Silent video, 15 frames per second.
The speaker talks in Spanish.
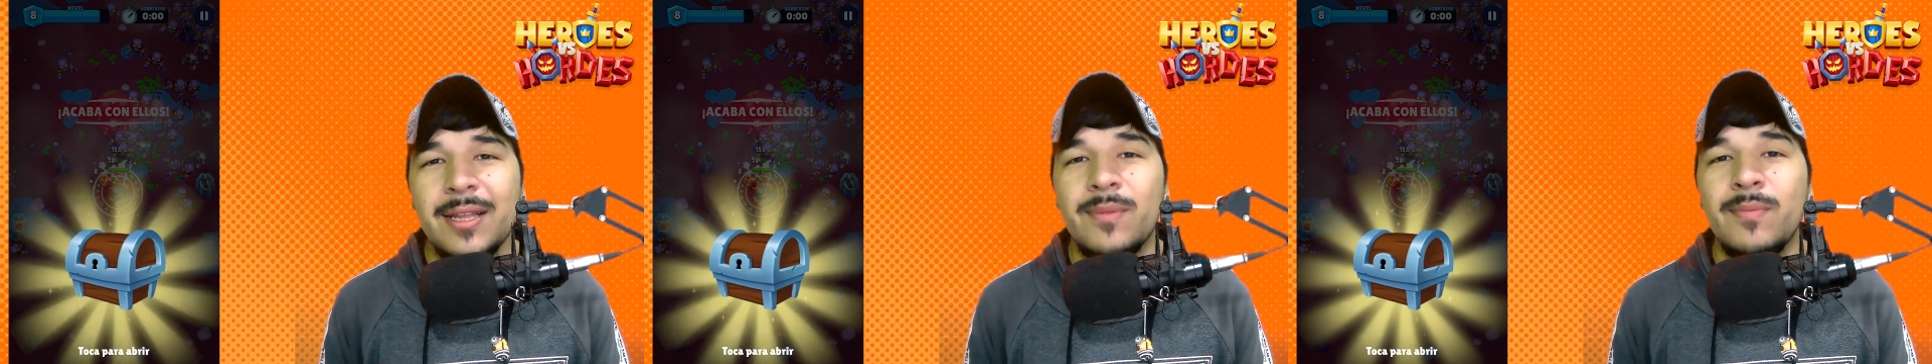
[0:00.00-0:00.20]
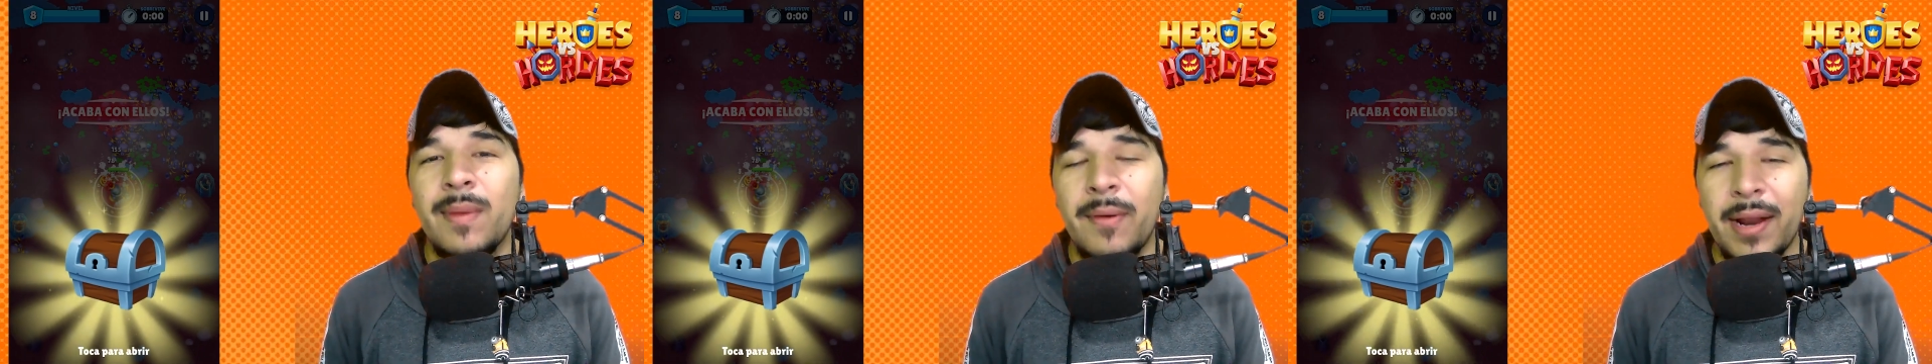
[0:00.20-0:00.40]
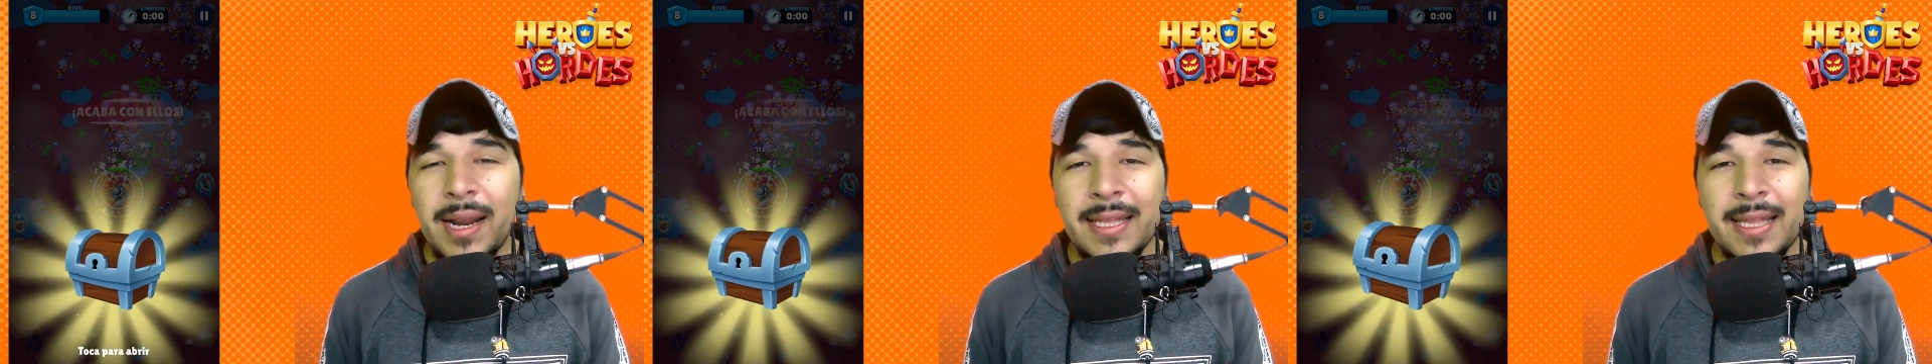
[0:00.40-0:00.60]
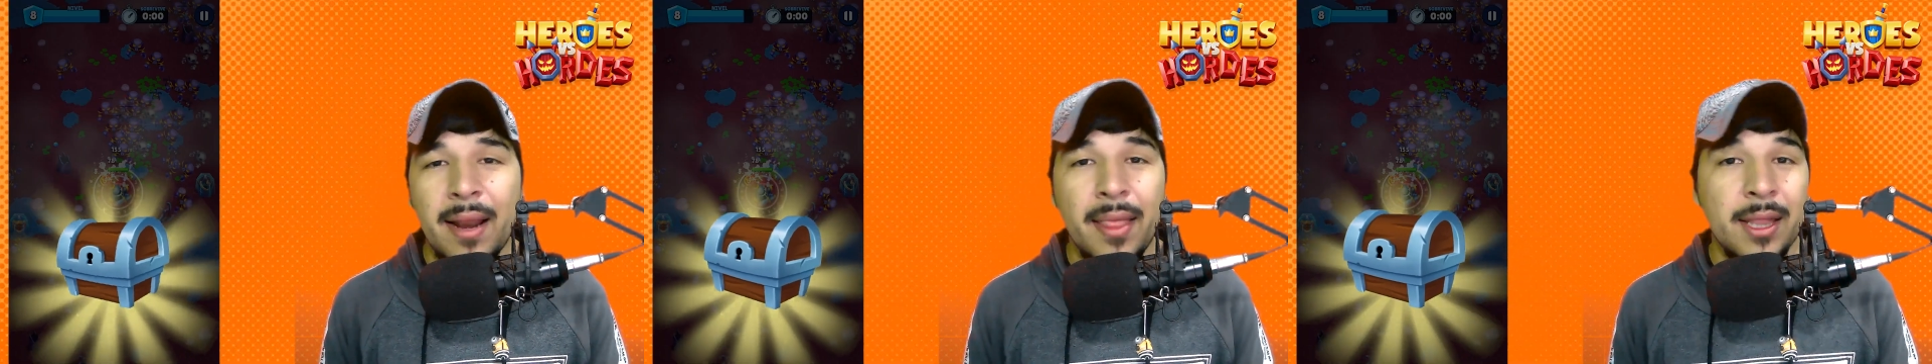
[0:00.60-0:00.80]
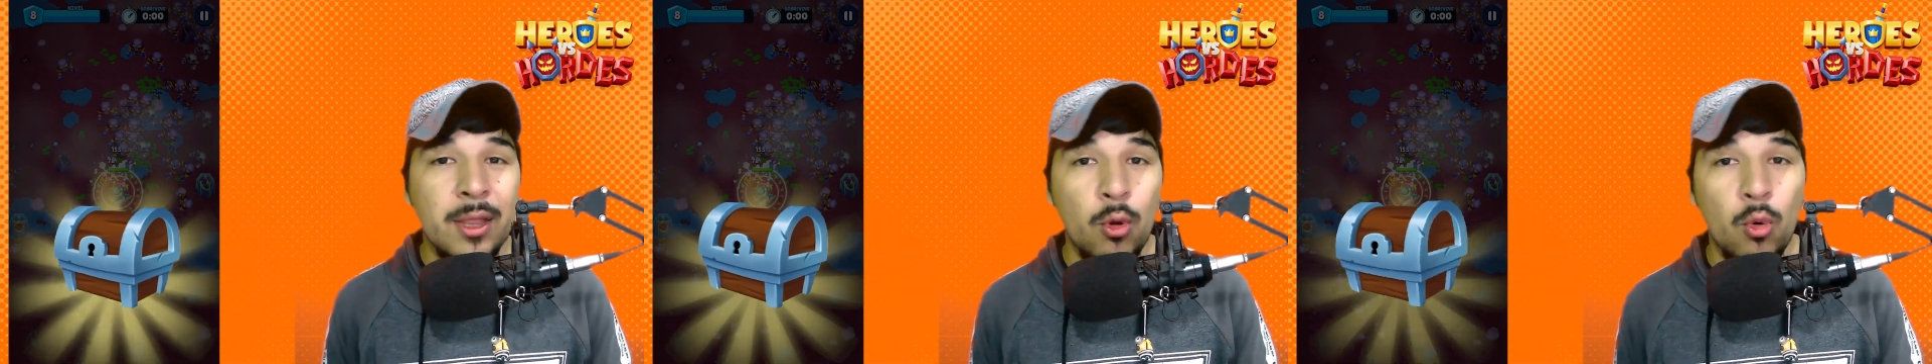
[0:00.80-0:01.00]
me van a estar
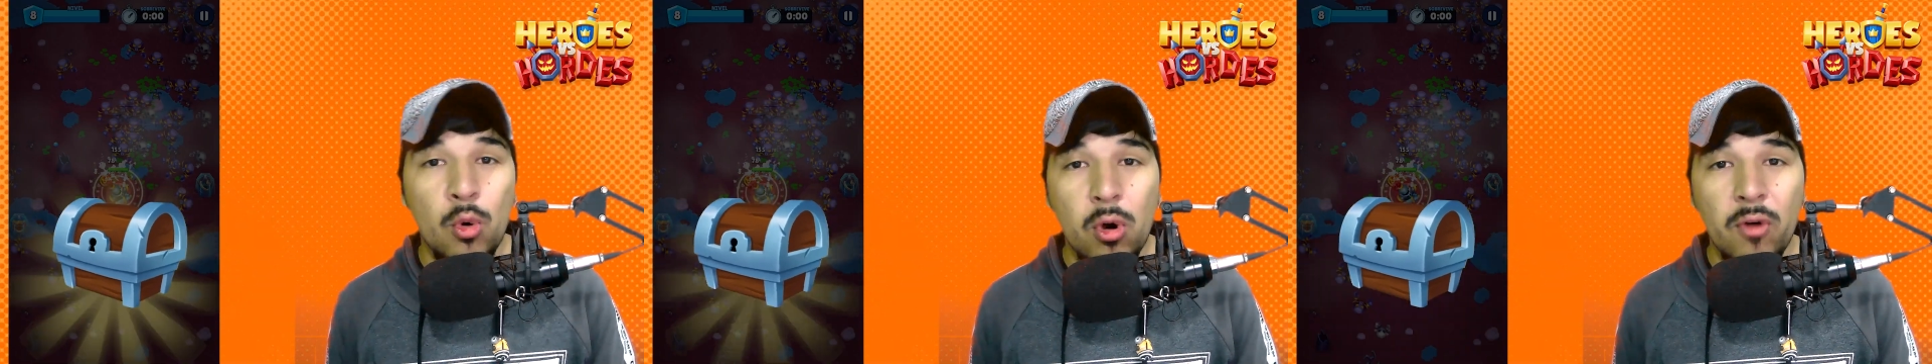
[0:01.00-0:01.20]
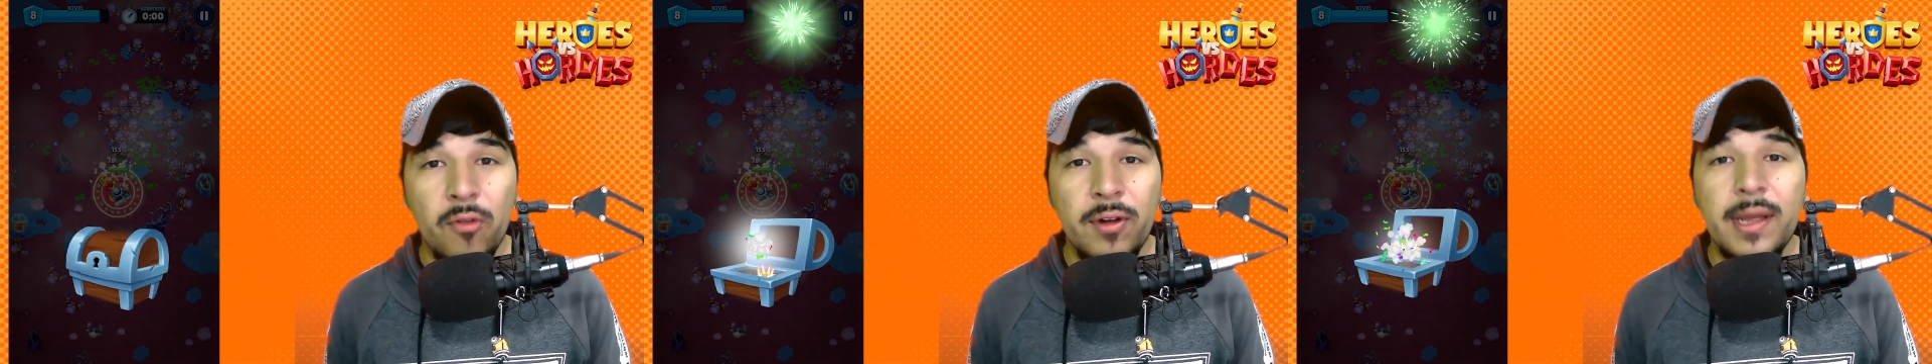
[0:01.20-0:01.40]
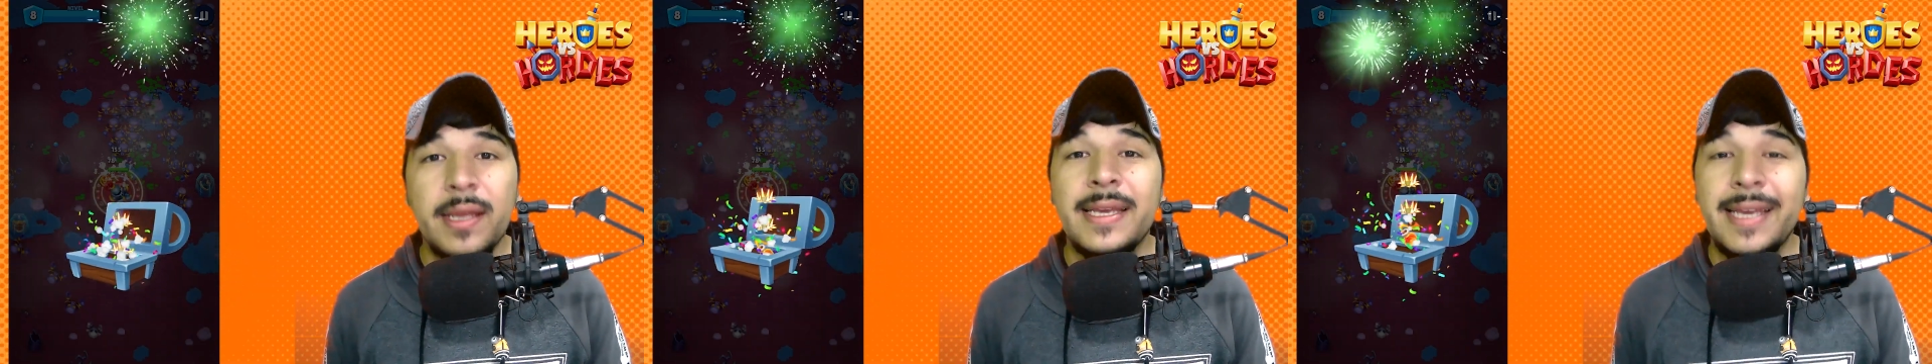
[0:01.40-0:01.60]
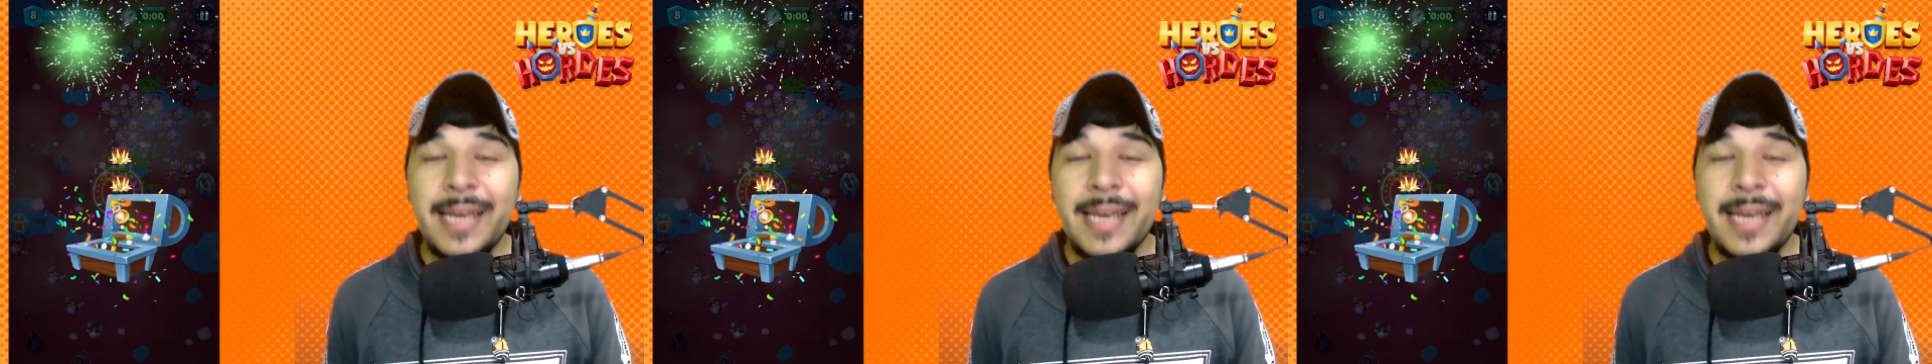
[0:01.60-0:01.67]
dando un cofre y